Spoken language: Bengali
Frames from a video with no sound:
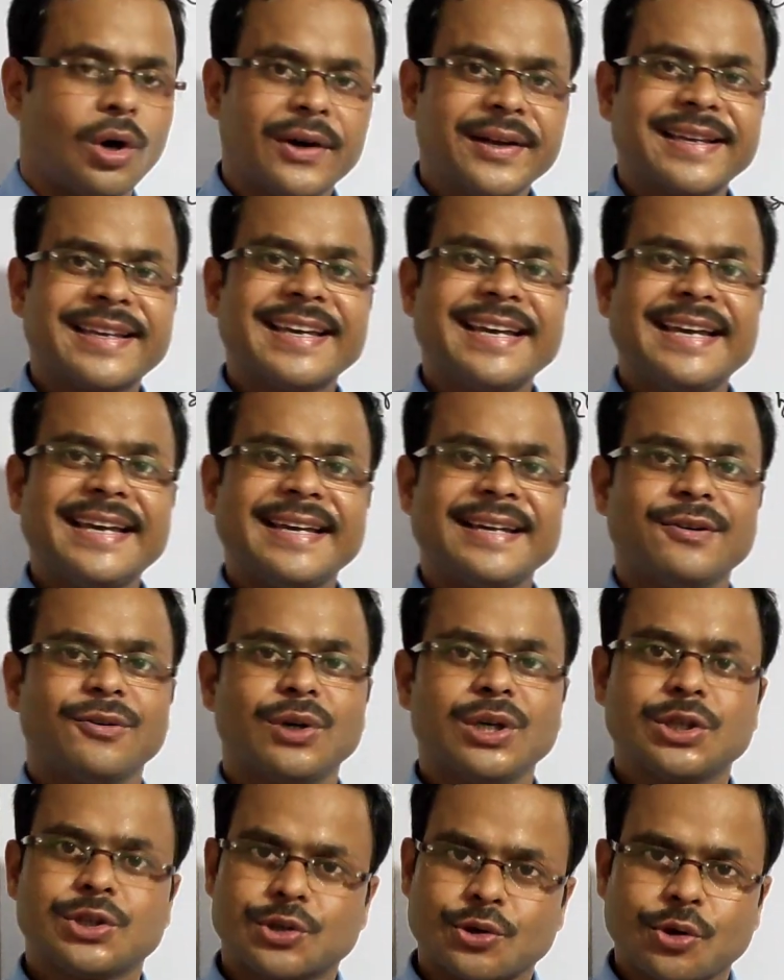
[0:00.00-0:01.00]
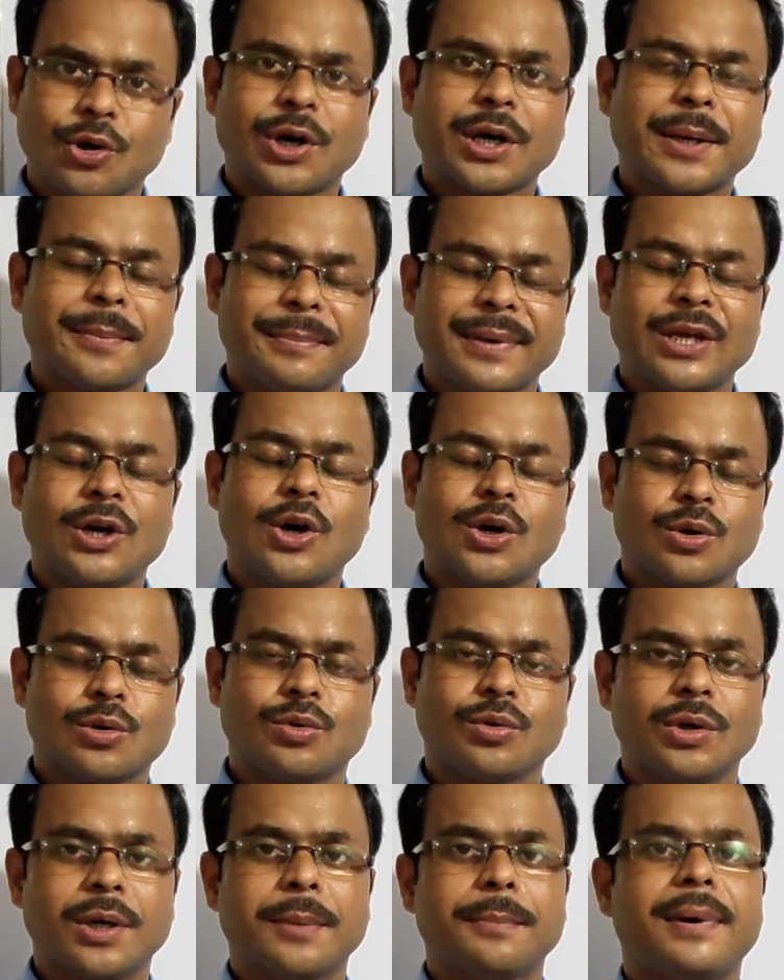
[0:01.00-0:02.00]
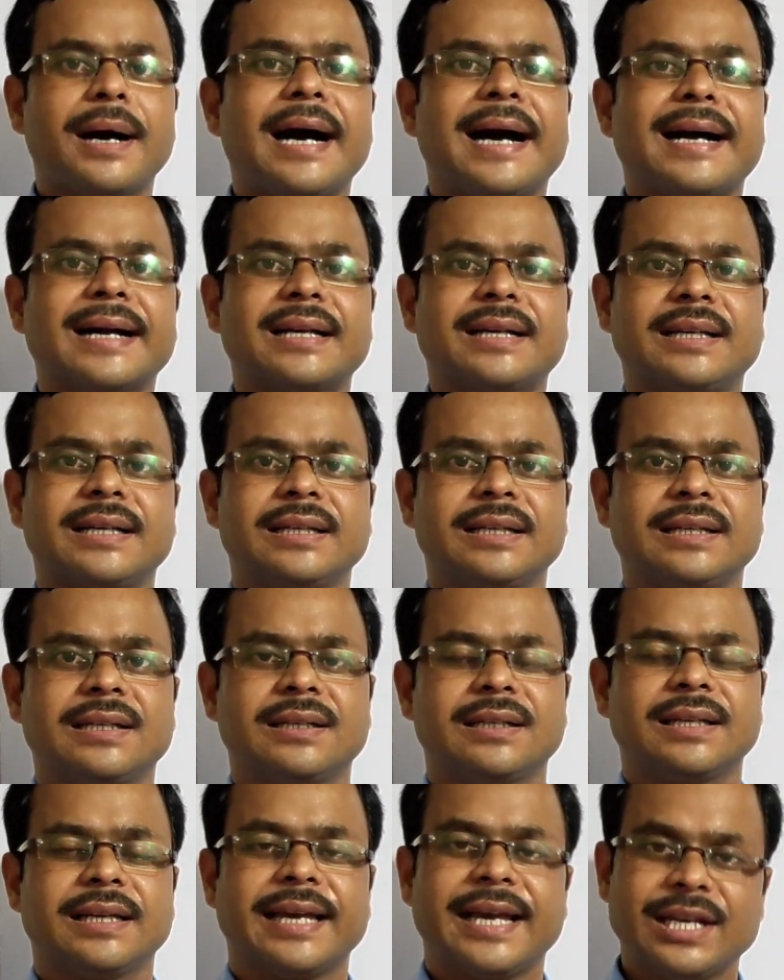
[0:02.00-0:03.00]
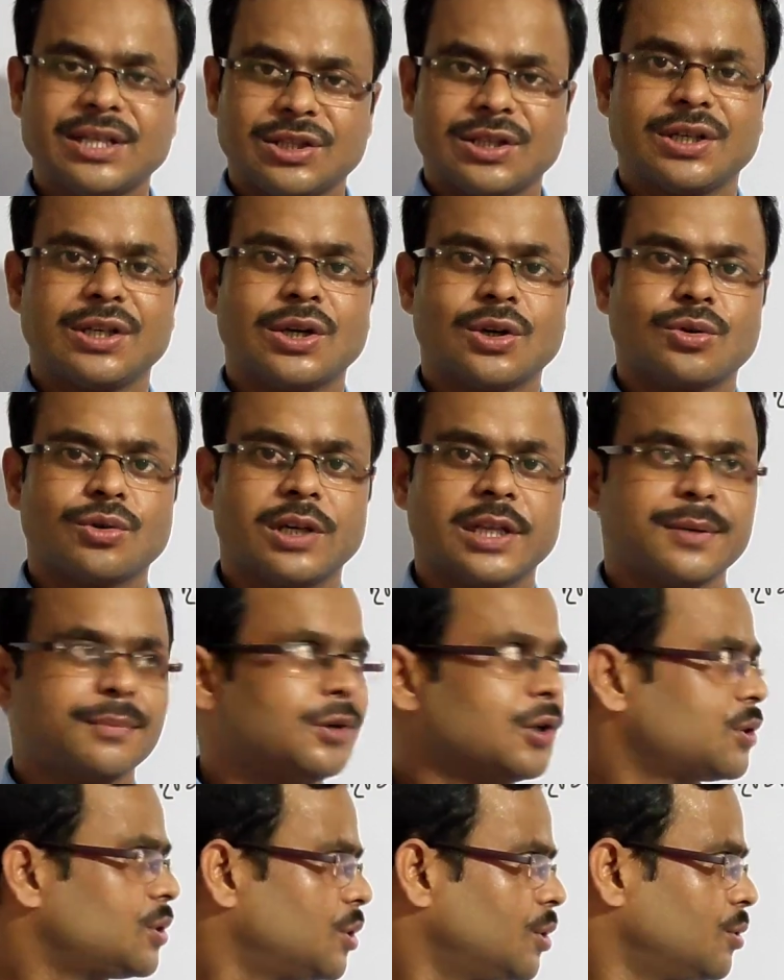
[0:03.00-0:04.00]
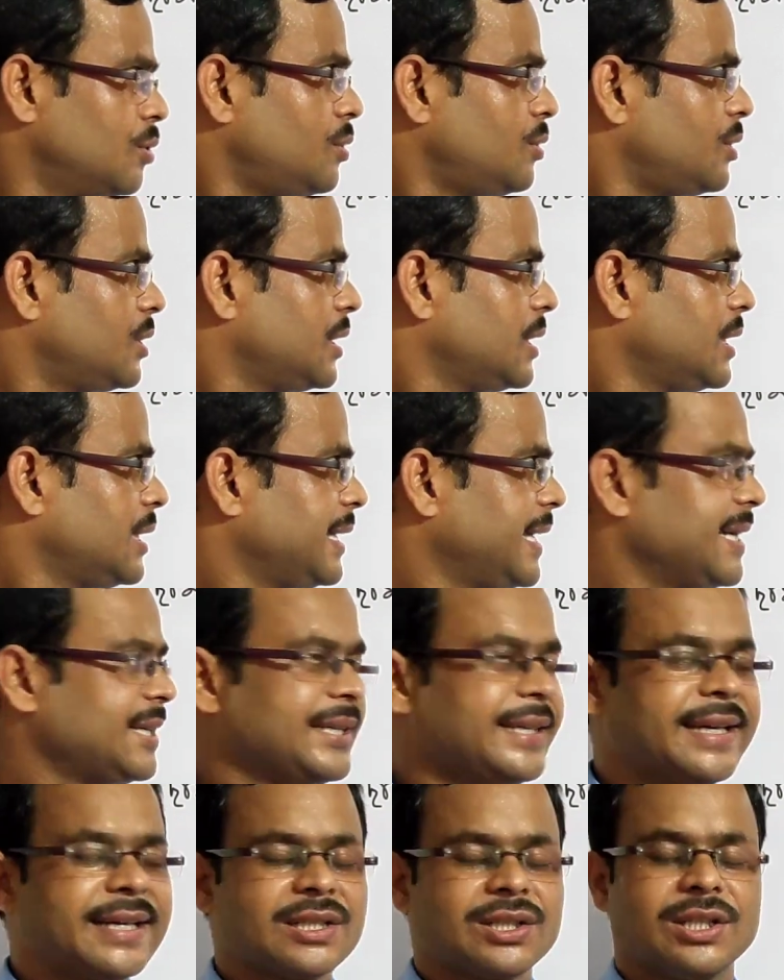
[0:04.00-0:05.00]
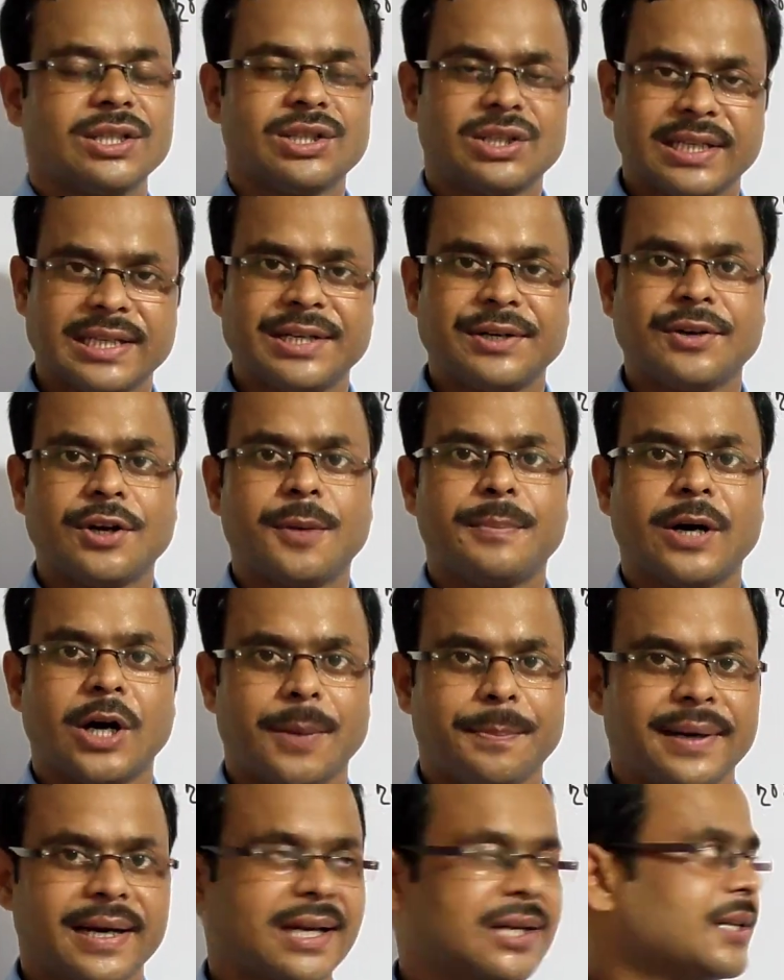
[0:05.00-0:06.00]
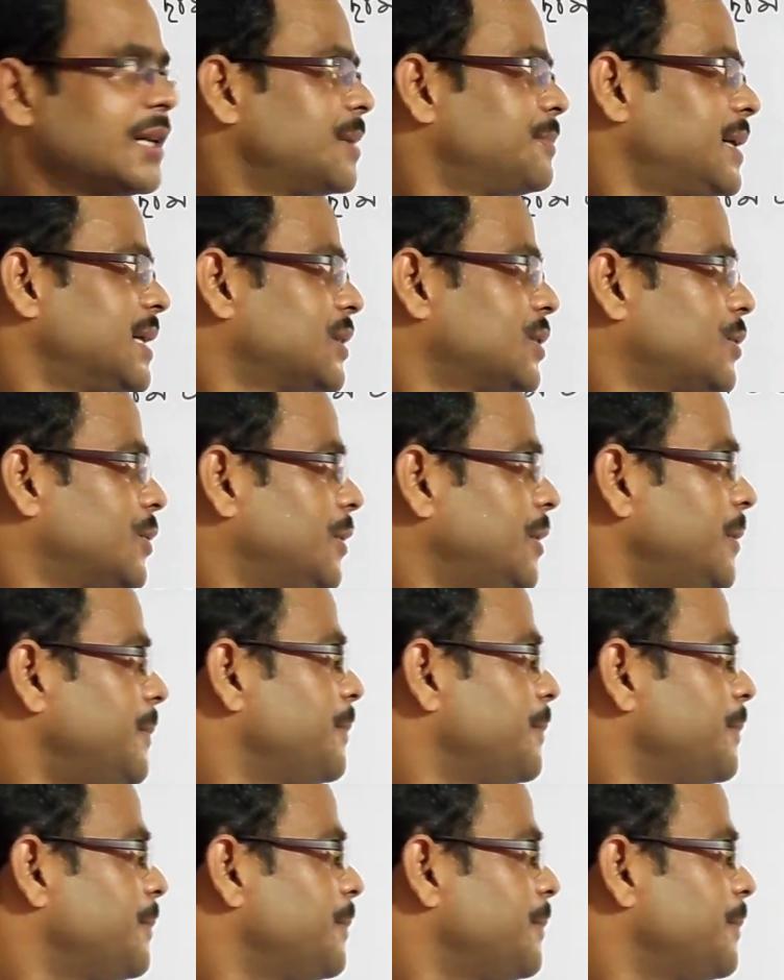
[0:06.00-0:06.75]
অঙ্কে ওই যোগ বিয়োগ গুণ ভাগ এই চিহ্নগুলির মতো এটি একটি চিহ্ন বা অপারেটর মাত্র